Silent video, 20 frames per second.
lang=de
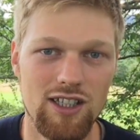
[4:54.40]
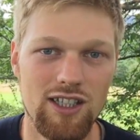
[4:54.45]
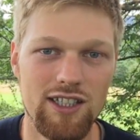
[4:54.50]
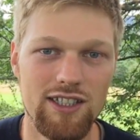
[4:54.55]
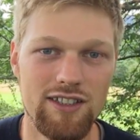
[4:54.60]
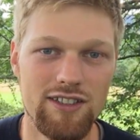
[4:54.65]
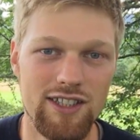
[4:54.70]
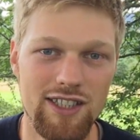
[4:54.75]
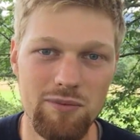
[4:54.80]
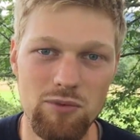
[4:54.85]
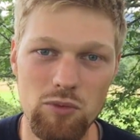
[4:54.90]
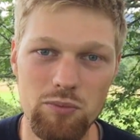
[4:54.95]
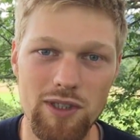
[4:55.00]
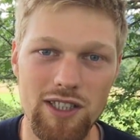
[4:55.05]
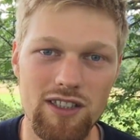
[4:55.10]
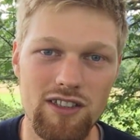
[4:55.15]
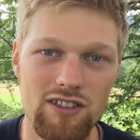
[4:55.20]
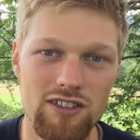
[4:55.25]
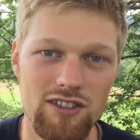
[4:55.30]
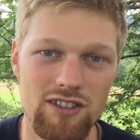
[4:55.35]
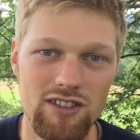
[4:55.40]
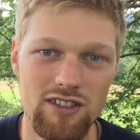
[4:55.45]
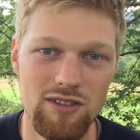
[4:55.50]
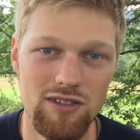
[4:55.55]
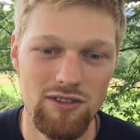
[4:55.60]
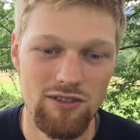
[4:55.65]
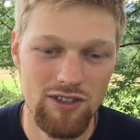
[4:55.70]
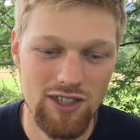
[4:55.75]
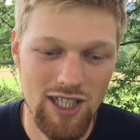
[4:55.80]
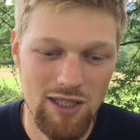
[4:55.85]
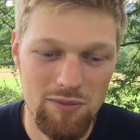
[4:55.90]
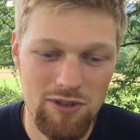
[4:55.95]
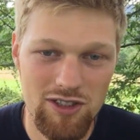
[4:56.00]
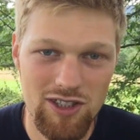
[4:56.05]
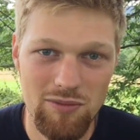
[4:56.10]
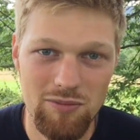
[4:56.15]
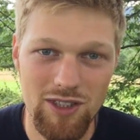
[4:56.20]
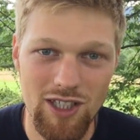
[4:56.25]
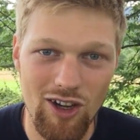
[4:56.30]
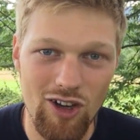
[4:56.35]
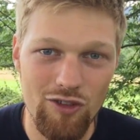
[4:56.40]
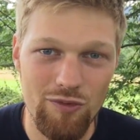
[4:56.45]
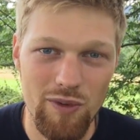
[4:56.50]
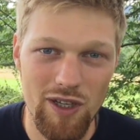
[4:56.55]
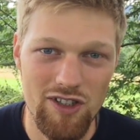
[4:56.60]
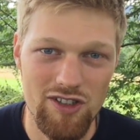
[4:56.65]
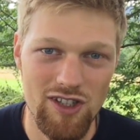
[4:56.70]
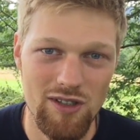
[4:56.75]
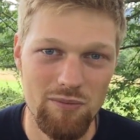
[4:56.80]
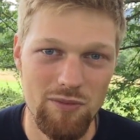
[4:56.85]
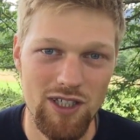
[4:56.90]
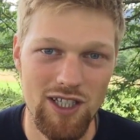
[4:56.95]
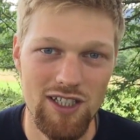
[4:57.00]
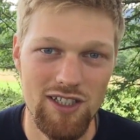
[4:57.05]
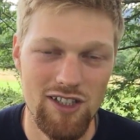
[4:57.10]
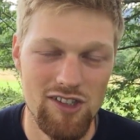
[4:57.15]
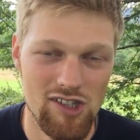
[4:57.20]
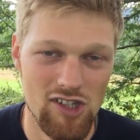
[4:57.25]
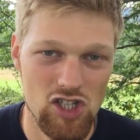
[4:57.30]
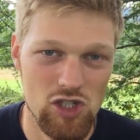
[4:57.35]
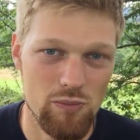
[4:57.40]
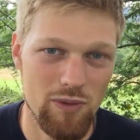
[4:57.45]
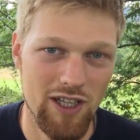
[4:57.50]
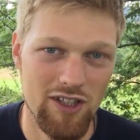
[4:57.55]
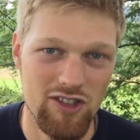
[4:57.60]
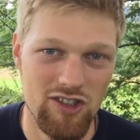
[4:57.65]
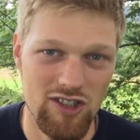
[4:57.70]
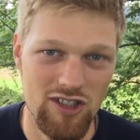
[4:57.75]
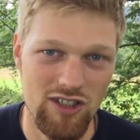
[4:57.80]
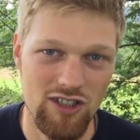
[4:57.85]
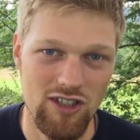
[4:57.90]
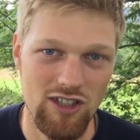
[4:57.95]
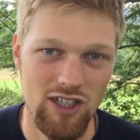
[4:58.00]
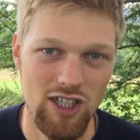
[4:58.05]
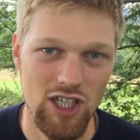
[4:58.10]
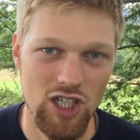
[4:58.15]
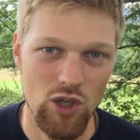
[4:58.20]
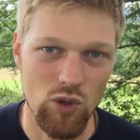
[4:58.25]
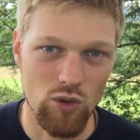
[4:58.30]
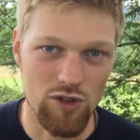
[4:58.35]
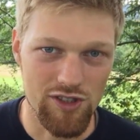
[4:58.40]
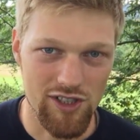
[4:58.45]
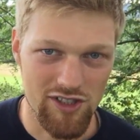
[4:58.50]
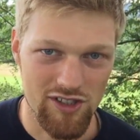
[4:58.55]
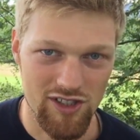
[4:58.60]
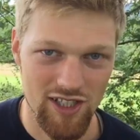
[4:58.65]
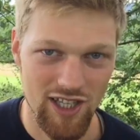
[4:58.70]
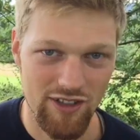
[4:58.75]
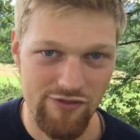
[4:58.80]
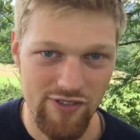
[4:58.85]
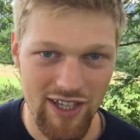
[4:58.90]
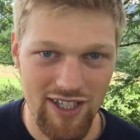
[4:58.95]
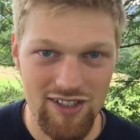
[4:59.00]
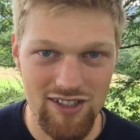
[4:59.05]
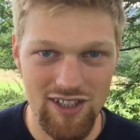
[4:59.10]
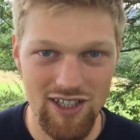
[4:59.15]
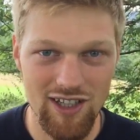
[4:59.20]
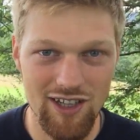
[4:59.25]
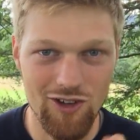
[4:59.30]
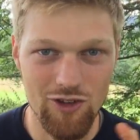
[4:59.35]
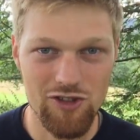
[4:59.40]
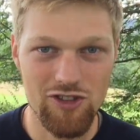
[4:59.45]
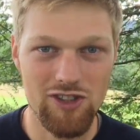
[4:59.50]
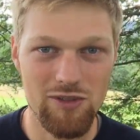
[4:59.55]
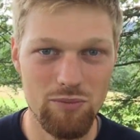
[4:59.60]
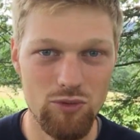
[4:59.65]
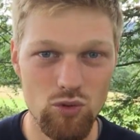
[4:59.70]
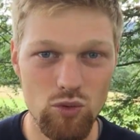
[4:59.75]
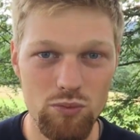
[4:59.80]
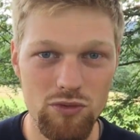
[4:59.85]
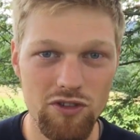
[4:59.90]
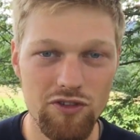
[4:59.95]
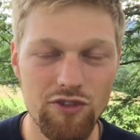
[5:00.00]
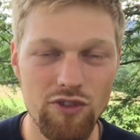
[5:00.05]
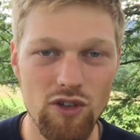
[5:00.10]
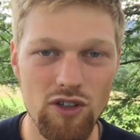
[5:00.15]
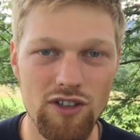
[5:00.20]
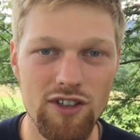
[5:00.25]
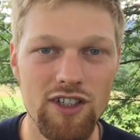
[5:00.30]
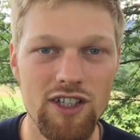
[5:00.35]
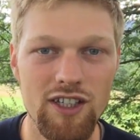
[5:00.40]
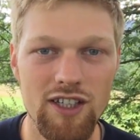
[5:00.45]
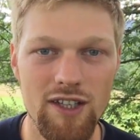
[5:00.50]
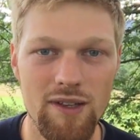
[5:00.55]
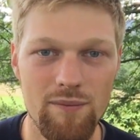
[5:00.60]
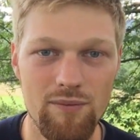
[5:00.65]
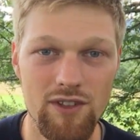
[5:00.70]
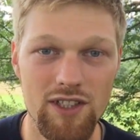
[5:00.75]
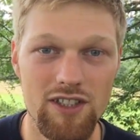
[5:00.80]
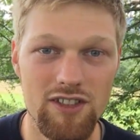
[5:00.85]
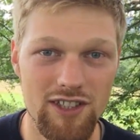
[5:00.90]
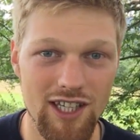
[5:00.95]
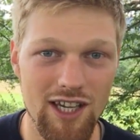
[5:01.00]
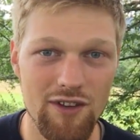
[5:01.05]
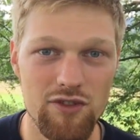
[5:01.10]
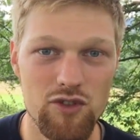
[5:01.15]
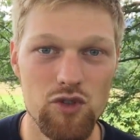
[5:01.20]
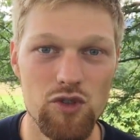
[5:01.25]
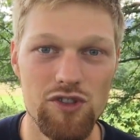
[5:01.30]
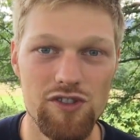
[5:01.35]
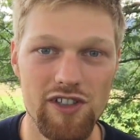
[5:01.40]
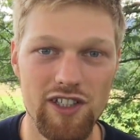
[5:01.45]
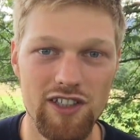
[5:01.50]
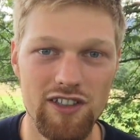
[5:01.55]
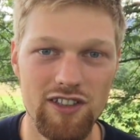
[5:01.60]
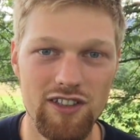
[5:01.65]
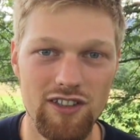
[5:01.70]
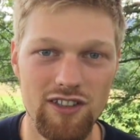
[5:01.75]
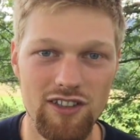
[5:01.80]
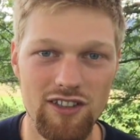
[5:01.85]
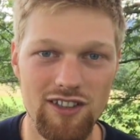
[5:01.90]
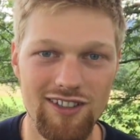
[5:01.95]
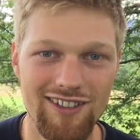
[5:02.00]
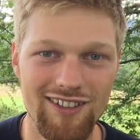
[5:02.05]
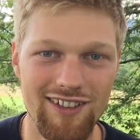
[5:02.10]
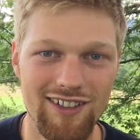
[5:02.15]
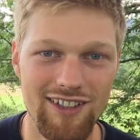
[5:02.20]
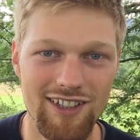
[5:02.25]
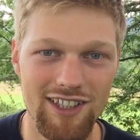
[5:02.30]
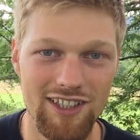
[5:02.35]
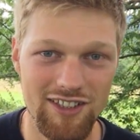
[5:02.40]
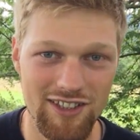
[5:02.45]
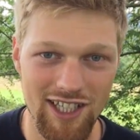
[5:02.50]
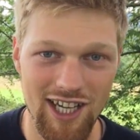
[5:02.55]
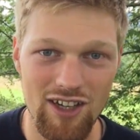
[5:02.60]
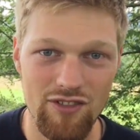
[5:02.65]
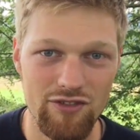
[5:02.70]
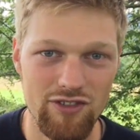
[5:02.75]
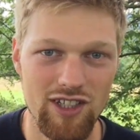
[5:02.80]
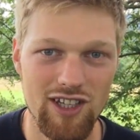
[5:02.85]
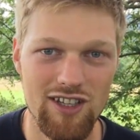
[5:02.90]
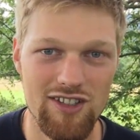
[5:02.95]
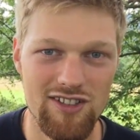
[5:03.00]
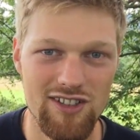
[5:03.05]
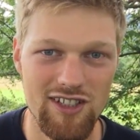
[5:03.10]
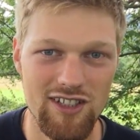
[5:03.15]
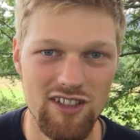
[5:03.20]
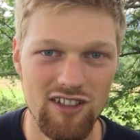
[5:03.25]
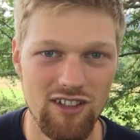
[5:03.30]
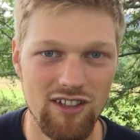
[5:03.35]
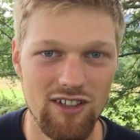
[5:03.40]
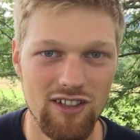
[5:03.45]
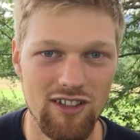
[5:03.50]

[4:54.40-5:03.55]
in dem Moment gebe ich dem die Aufmerksamkeit, es entspannt sich und es erwächst daraus die Blume von, ich darf so sein, ich darf da sein.